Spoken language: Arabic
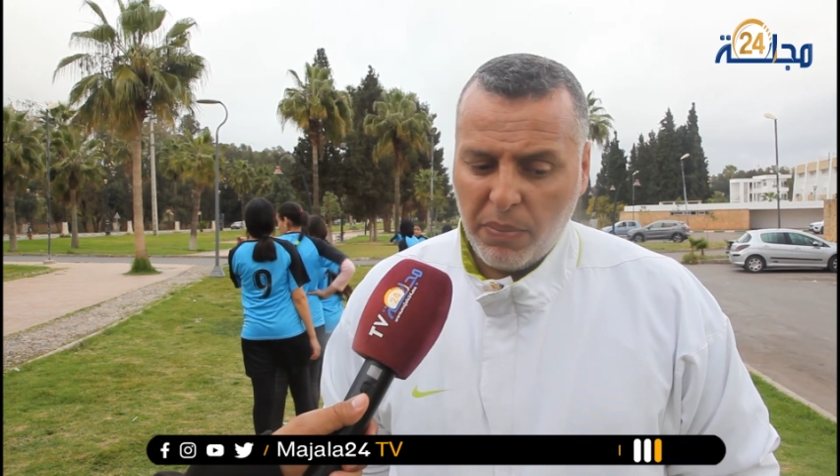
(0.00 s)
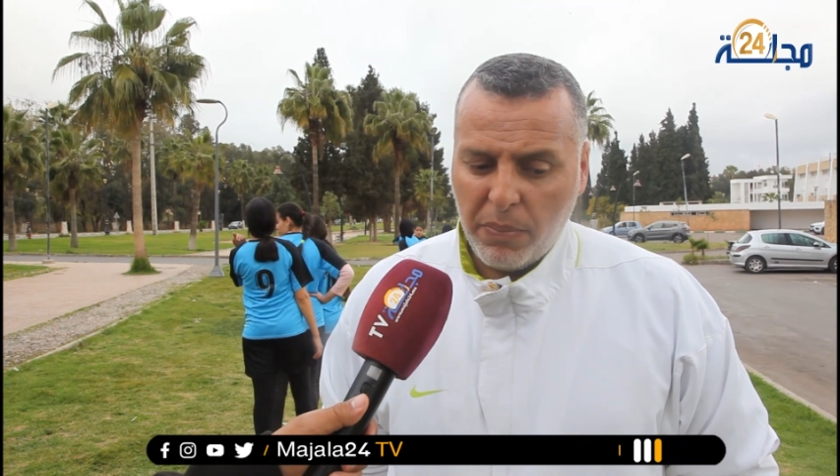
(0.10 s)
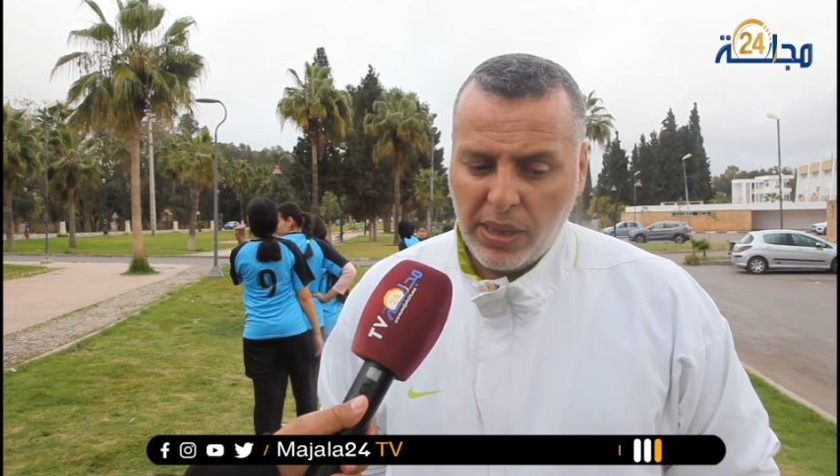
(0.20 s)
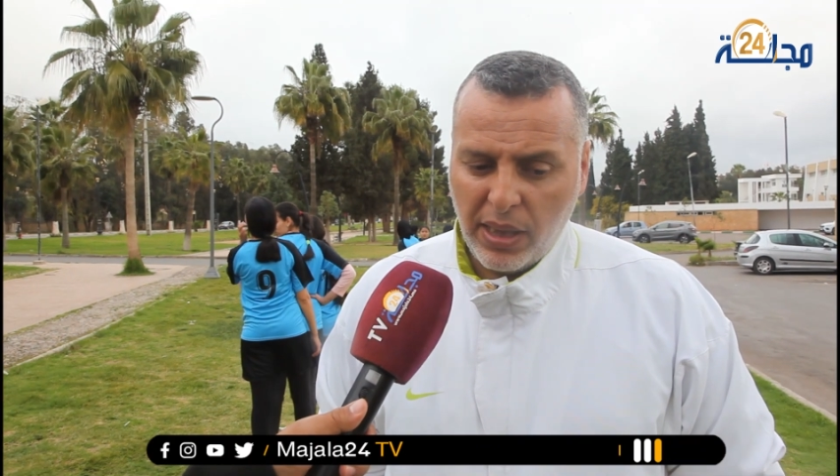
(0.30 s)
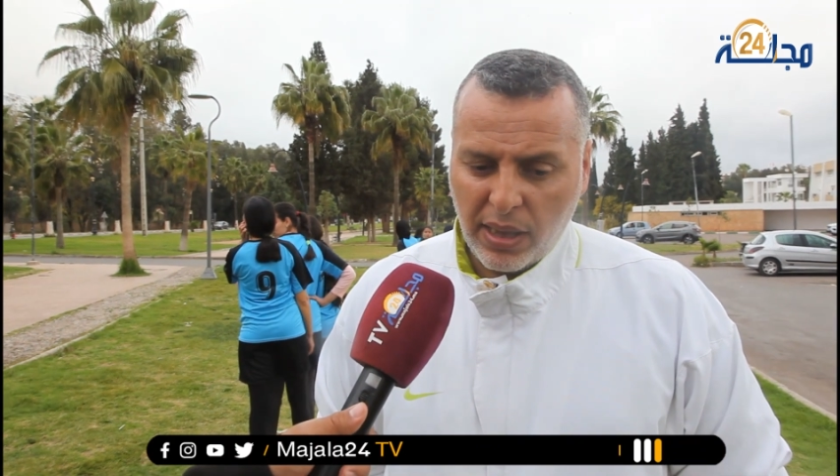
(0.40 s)

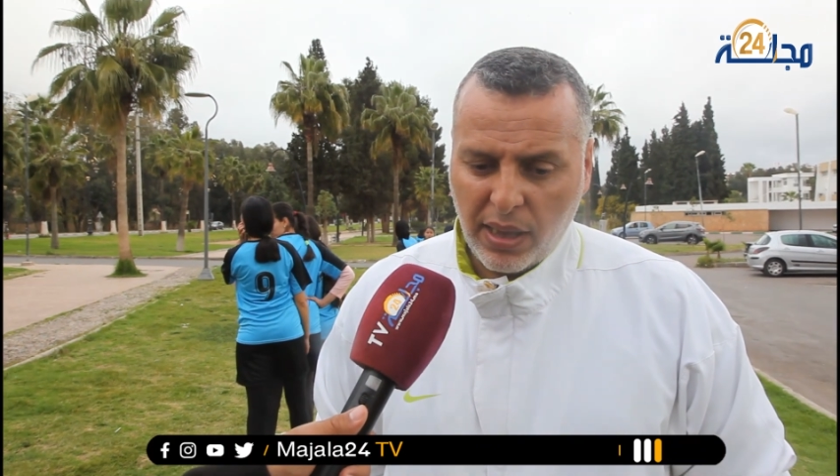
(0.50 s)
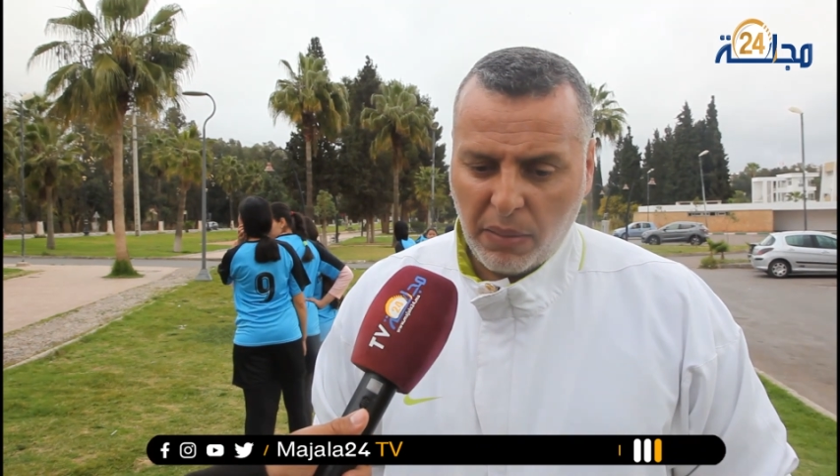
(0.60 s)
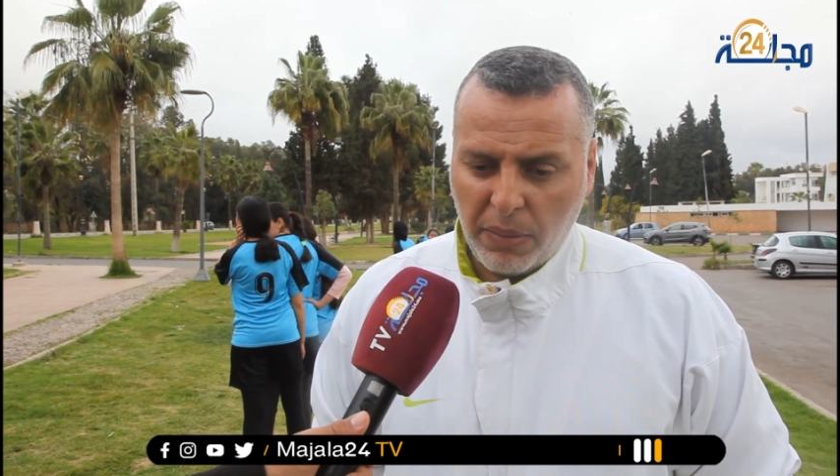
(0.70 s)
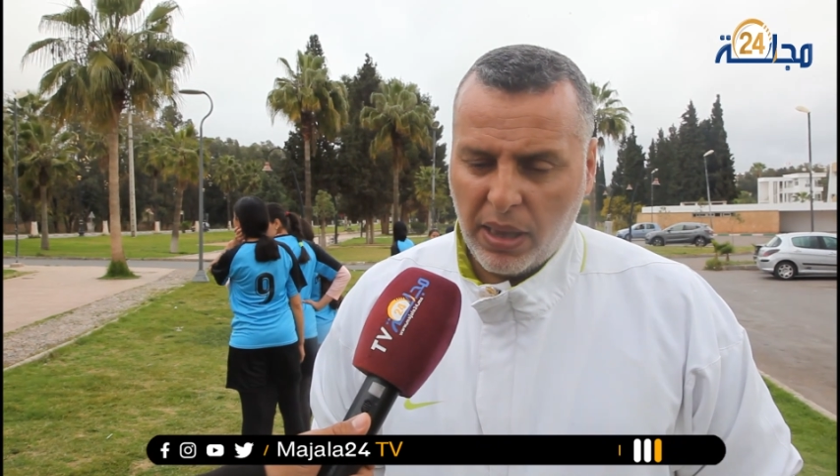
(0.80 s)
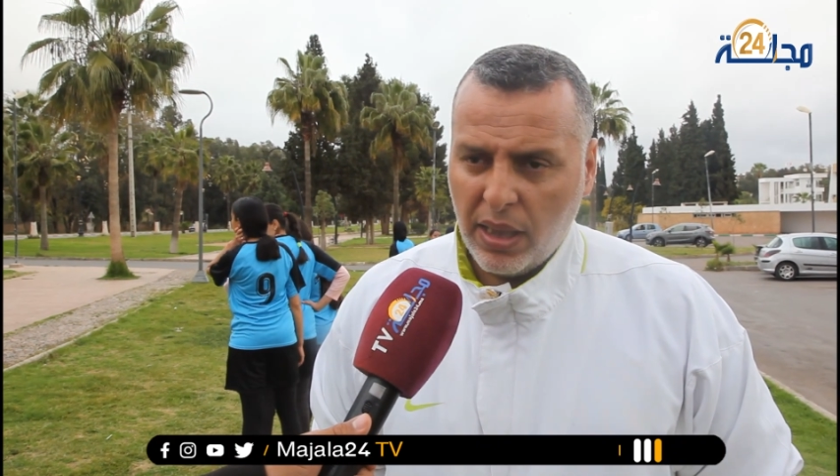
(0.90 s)
بمدينه الدار
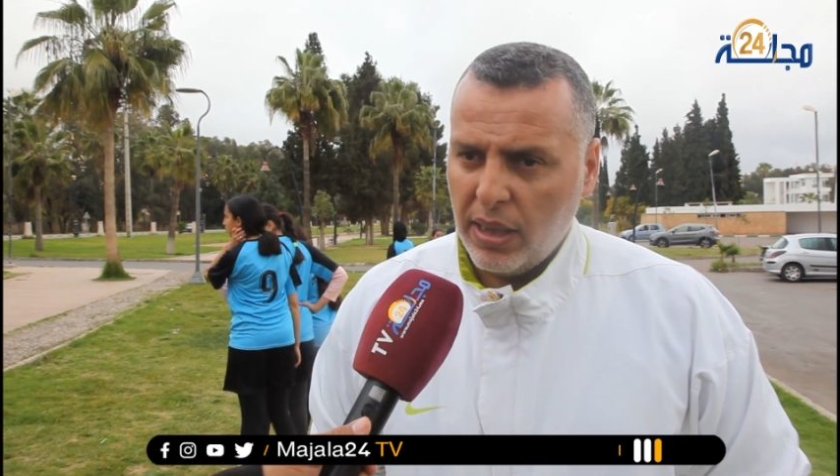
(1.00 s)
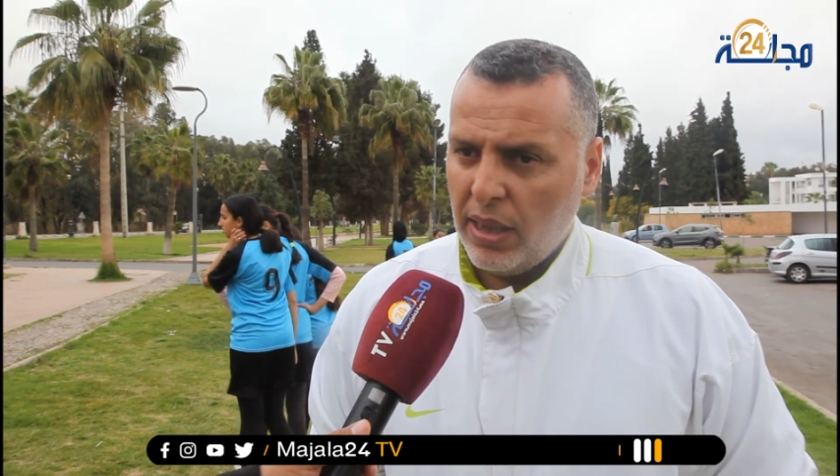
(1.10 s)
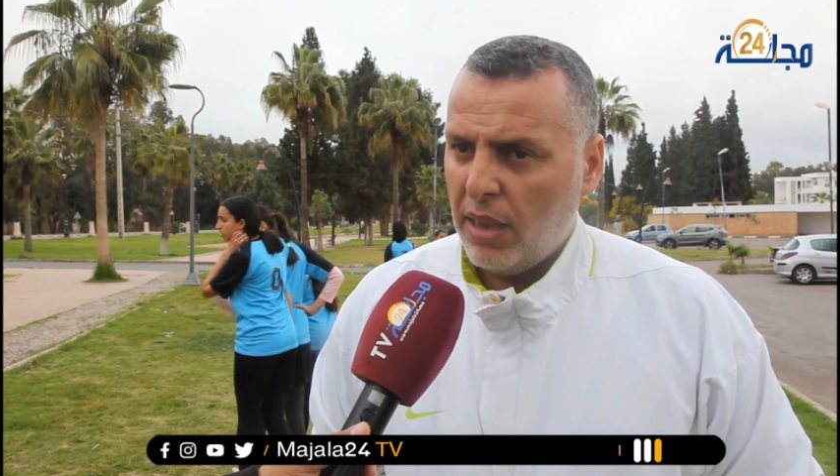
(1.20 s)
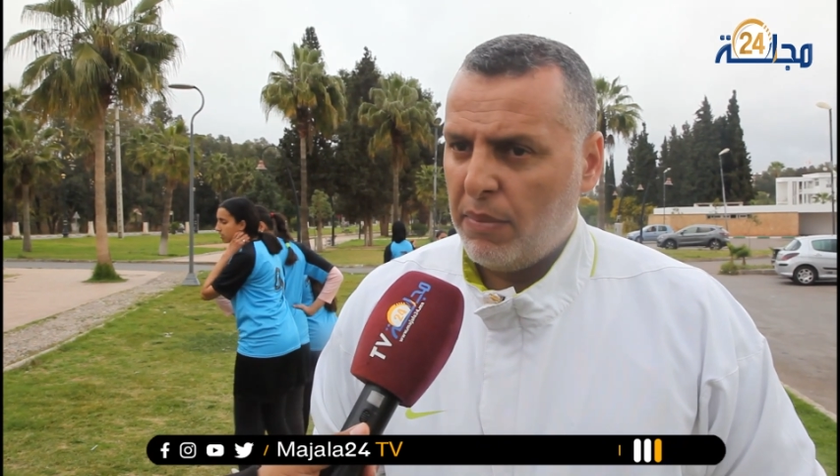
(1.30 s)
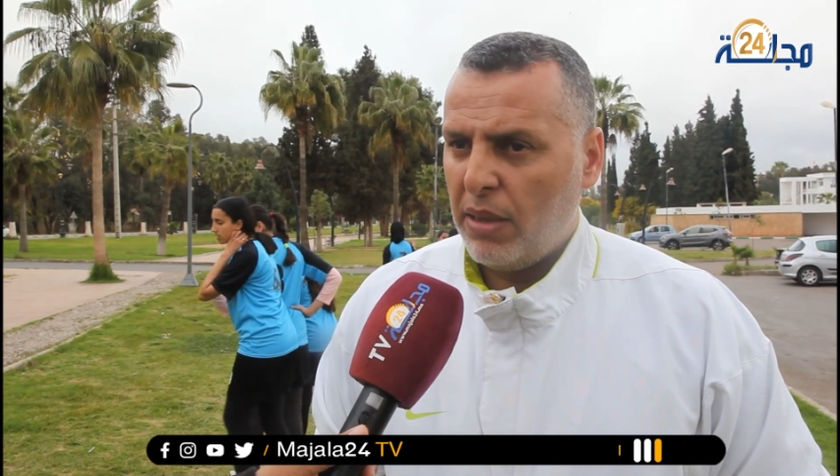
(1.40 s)
البيضاء اللي
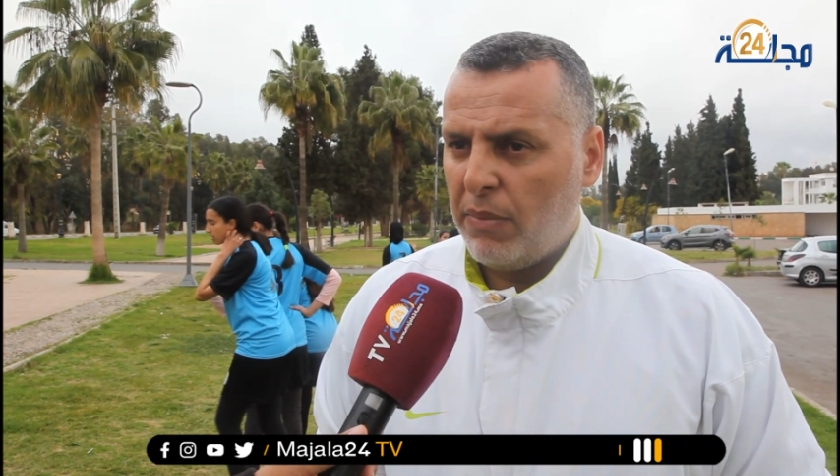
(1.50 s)
لعبنا